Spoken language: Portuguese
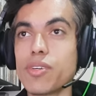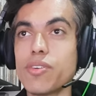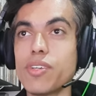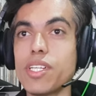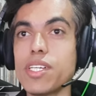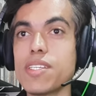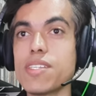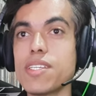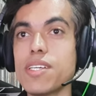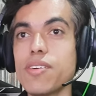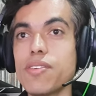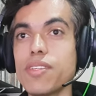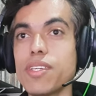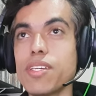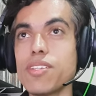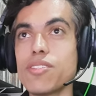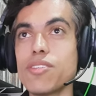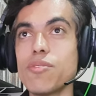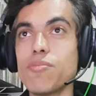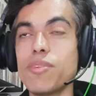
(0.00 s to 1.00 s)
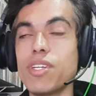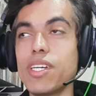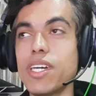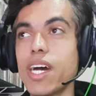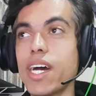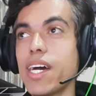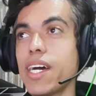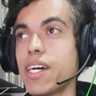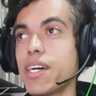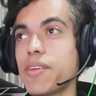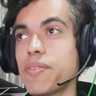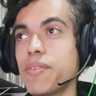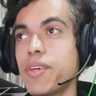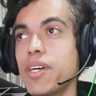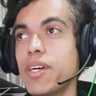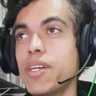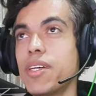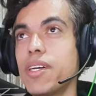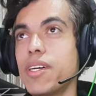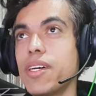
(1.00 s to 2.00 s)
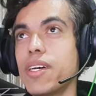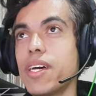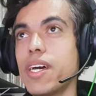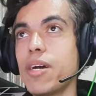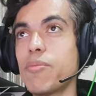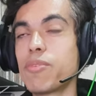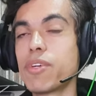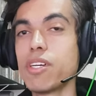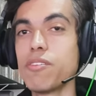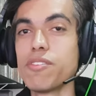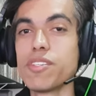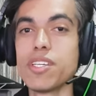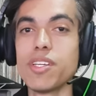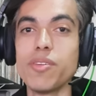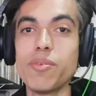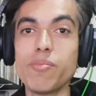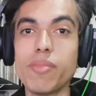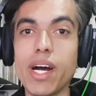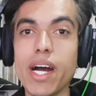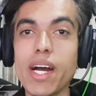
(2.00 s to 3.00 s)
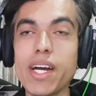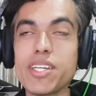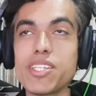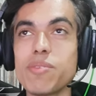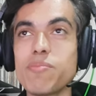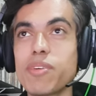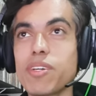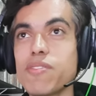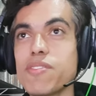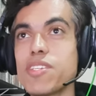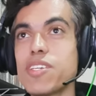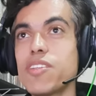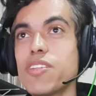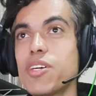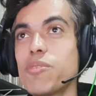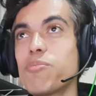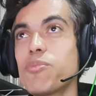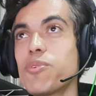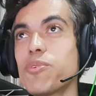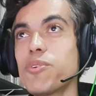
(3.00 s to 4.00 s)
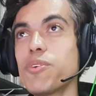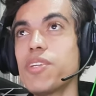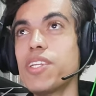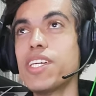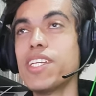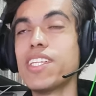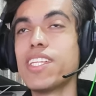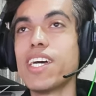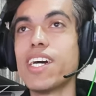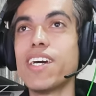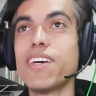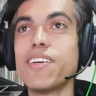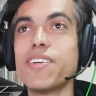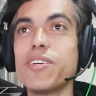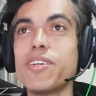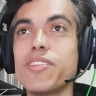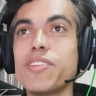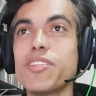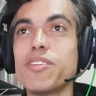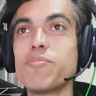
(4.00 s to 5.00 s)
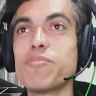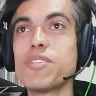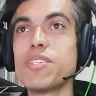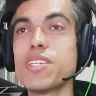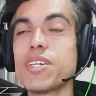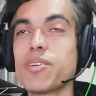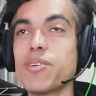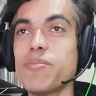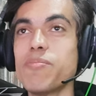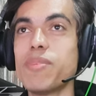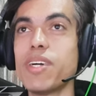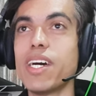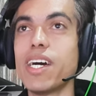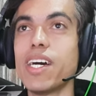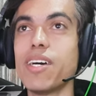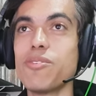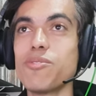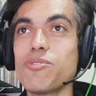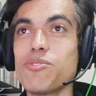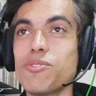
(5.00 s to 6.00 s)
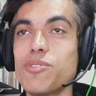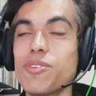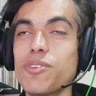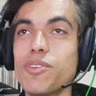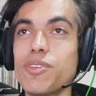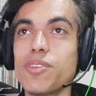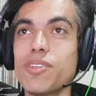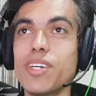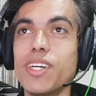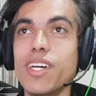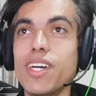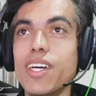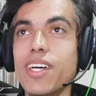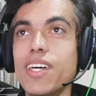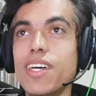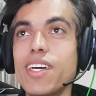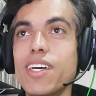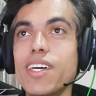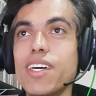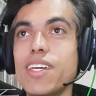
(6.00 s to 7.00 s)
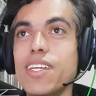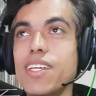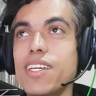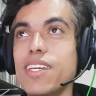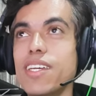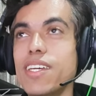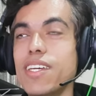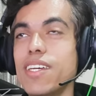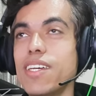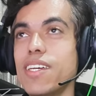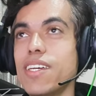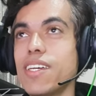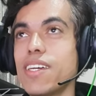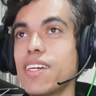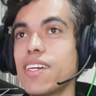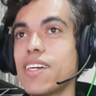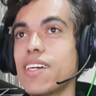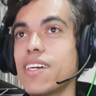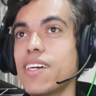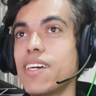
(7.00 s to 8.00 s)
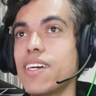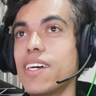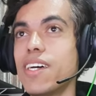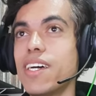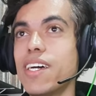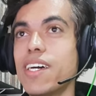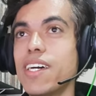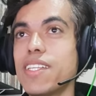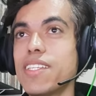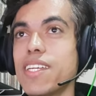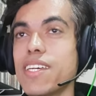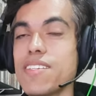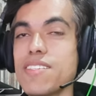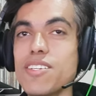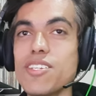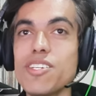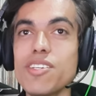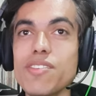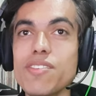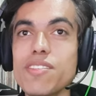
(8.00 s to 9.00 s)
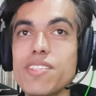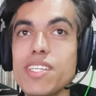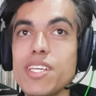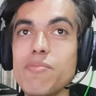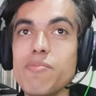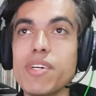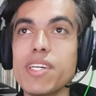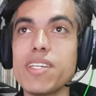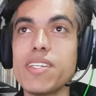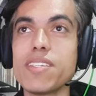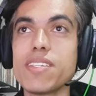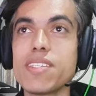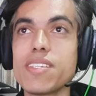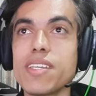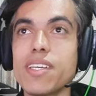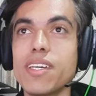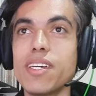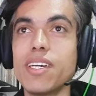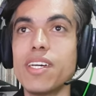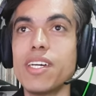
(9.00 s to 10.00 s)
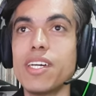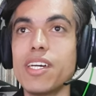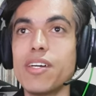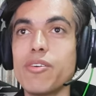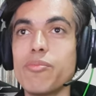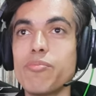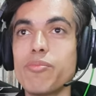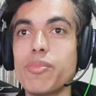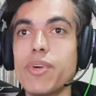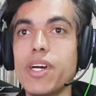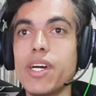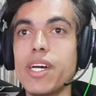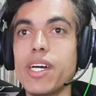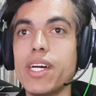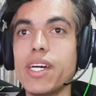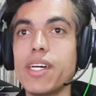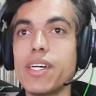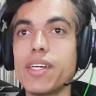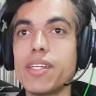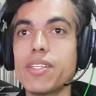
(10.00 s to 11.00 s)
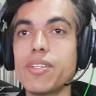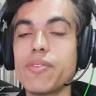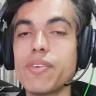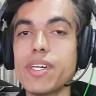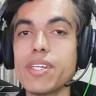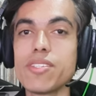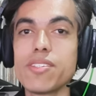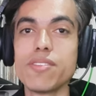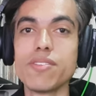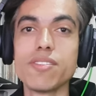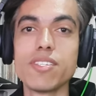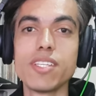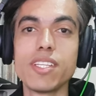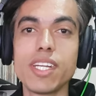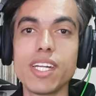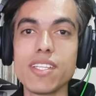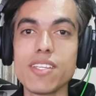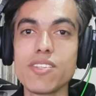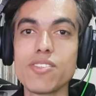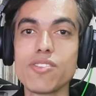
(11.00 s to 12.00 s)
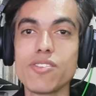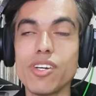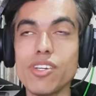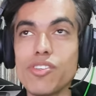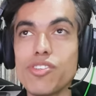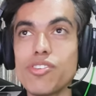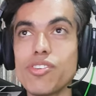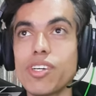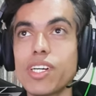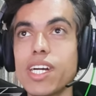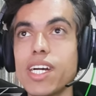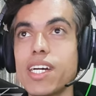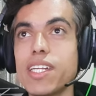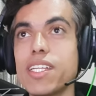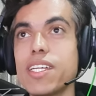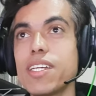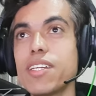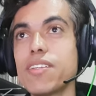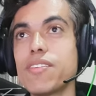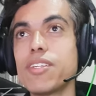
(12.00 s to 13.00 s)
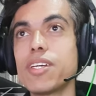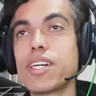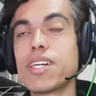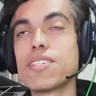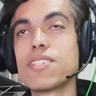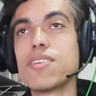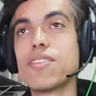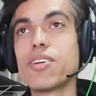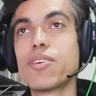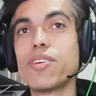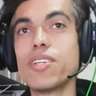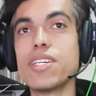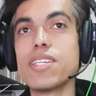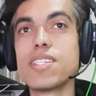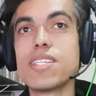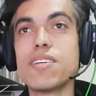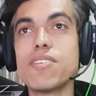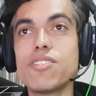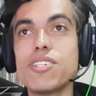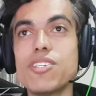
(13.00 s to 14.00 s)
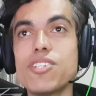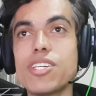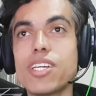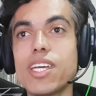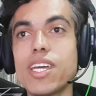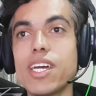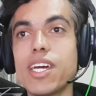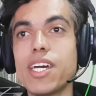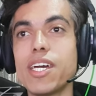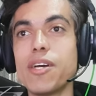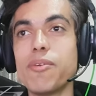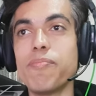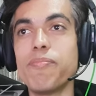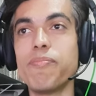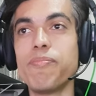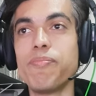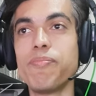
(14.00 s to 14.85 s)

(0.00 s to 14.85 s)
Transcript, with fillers: é coleção, né, sobre ah, é porque você não baixa, porque você não emula e tal, não precisa comprar o jogo. E é, tem sentido sim, mas é, não, é, não se trata só de jogar, né? Na questão da coleção, a gente quer,